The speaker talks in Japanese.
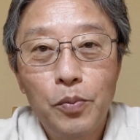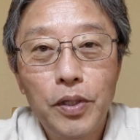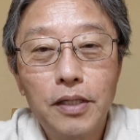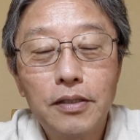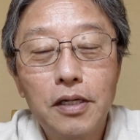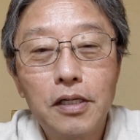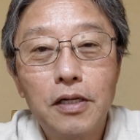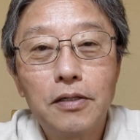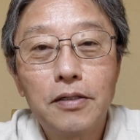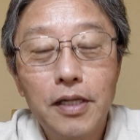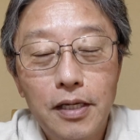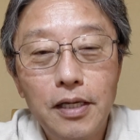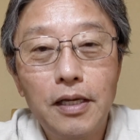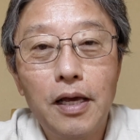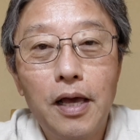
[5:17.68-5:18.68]
皆さんには
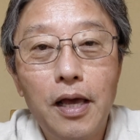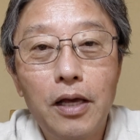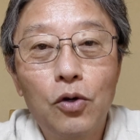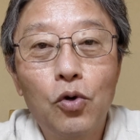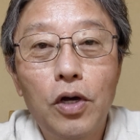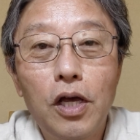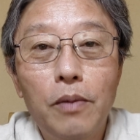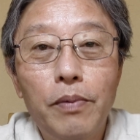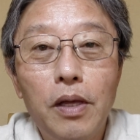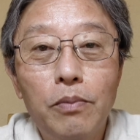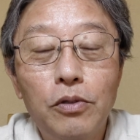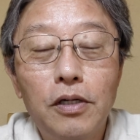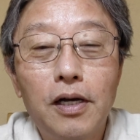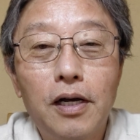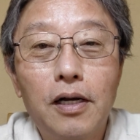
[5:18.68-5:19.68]
ぜひ英語英
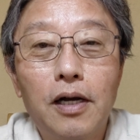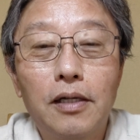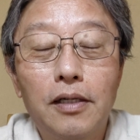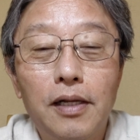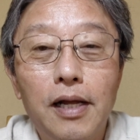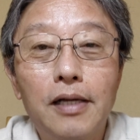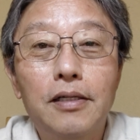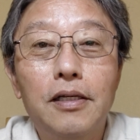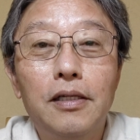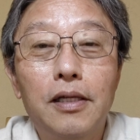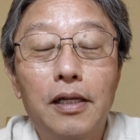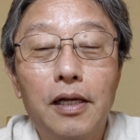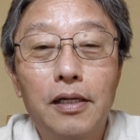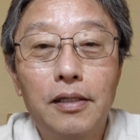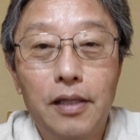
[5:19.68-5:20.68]
米文化学科にいらしてい
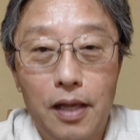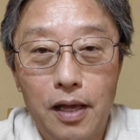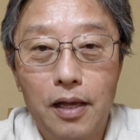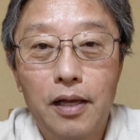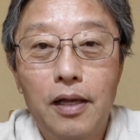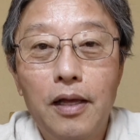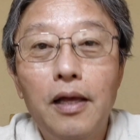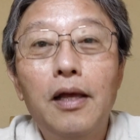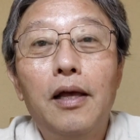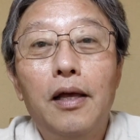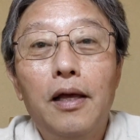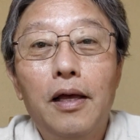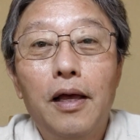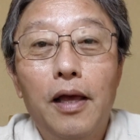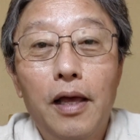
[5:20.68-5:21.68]
ただいて
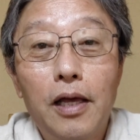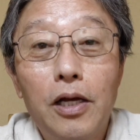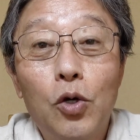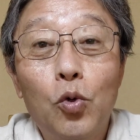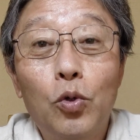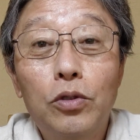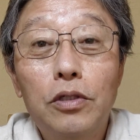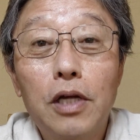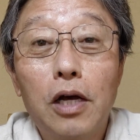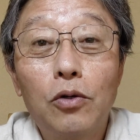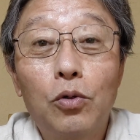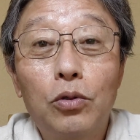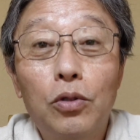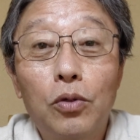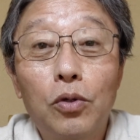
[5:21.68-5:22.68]
英語を使
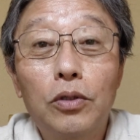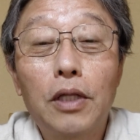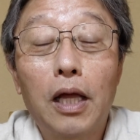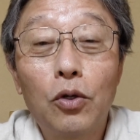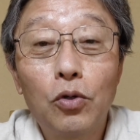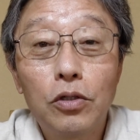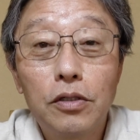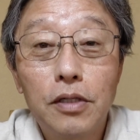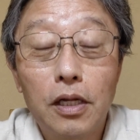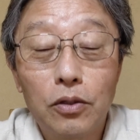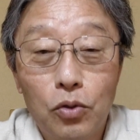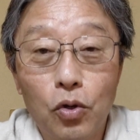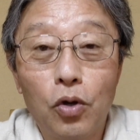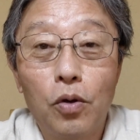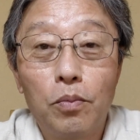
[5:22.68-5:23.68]
うことの楽し
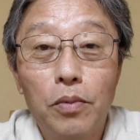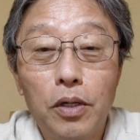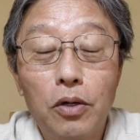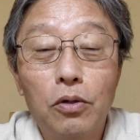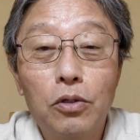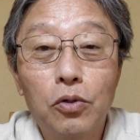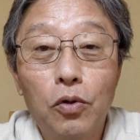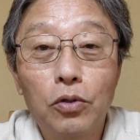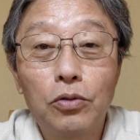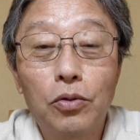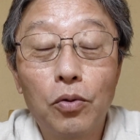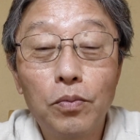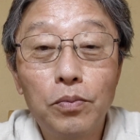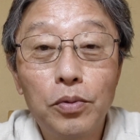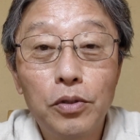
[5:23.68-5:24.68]
さと魅力を
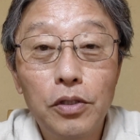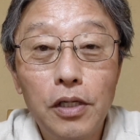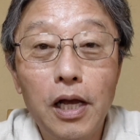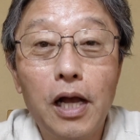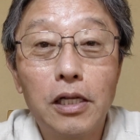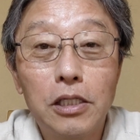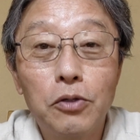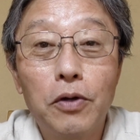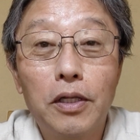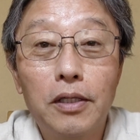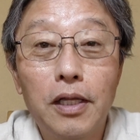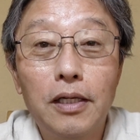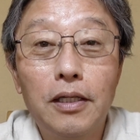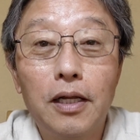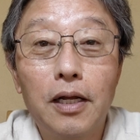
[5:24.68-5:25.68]
存分に味
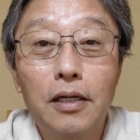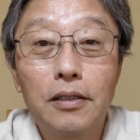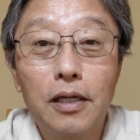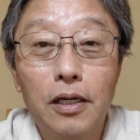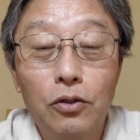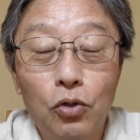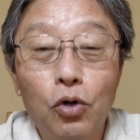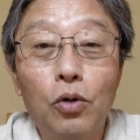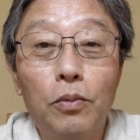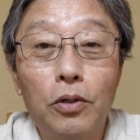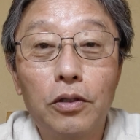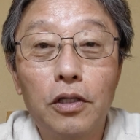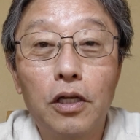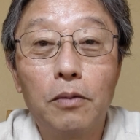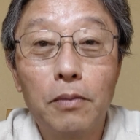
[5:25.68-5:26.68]
わっていただきたいと
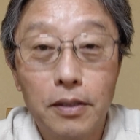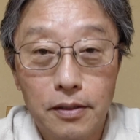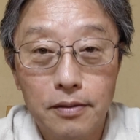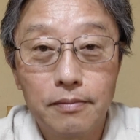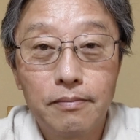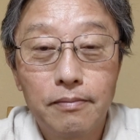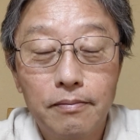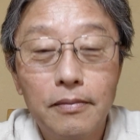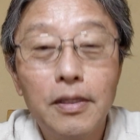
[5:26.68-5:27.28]
思っています